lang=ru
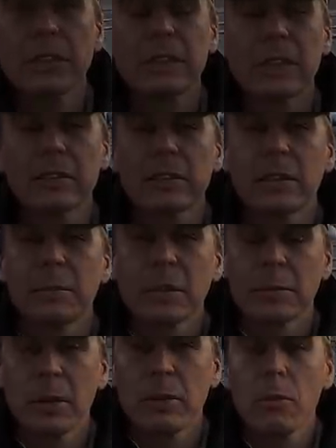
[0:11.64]
в контексте
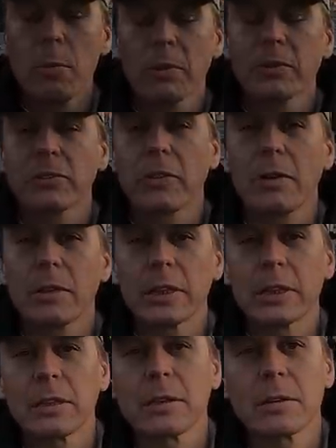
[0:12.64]
именно моего
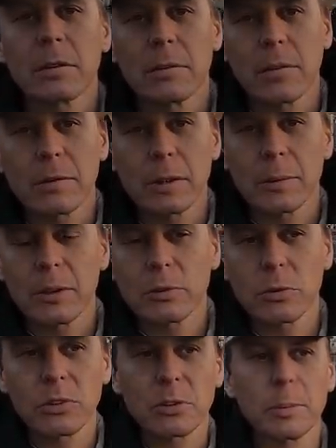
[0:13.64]
повествования во время
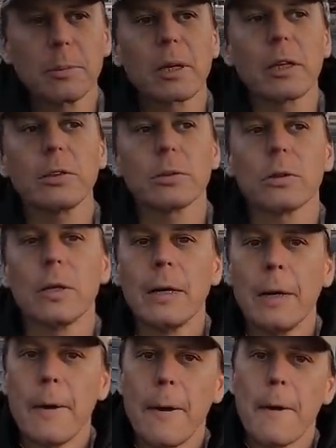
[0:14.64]
экскурсии по Берлину,
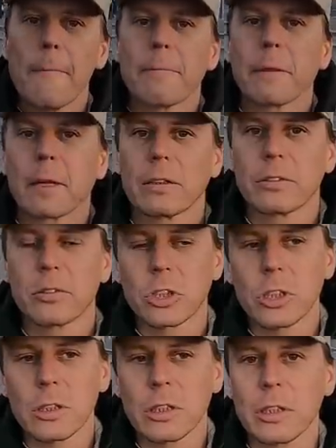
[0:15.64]

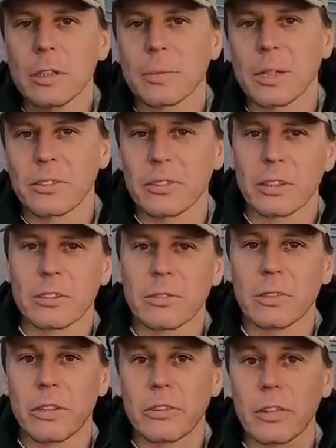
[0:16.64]
совершенно не бросается
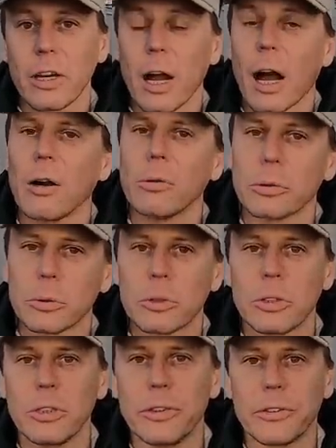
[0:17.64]
в глаза, а он
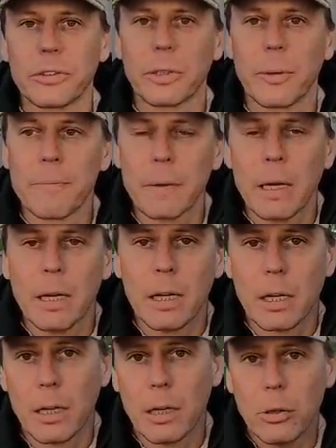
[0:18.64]
тут есть.
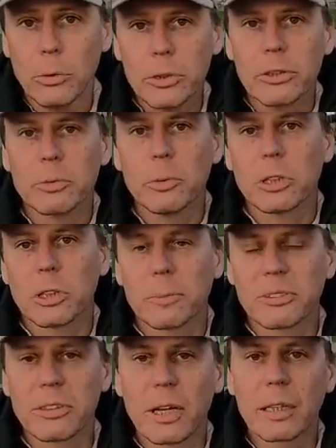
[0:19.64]
Люди смотрят
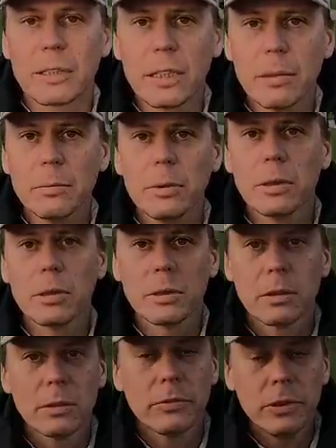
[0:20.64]
по сторонам,
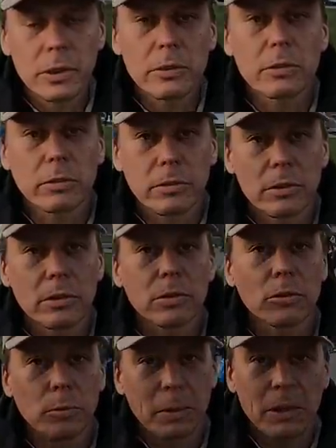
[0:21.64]
э, видят,
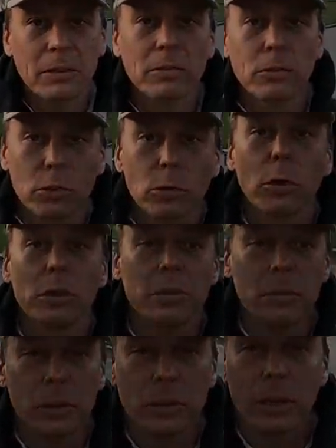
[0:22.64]
э, ну, прежде всего, что
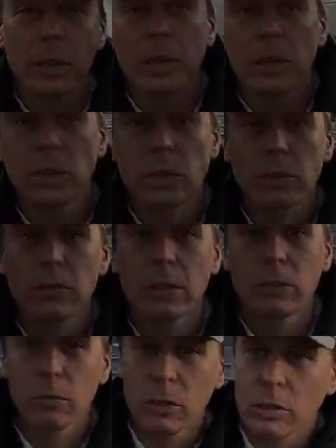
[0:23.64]
они видят? Они, конечно же,
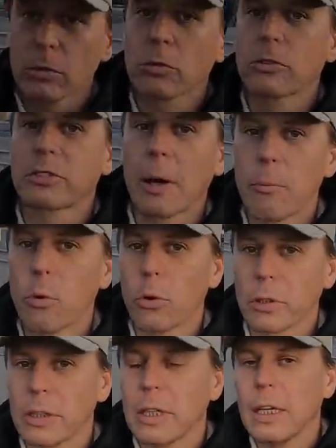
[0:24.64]
видят вот этот вот
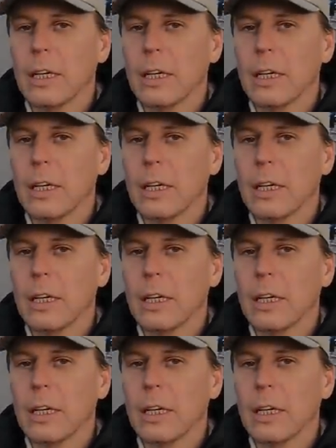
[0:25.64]
собор,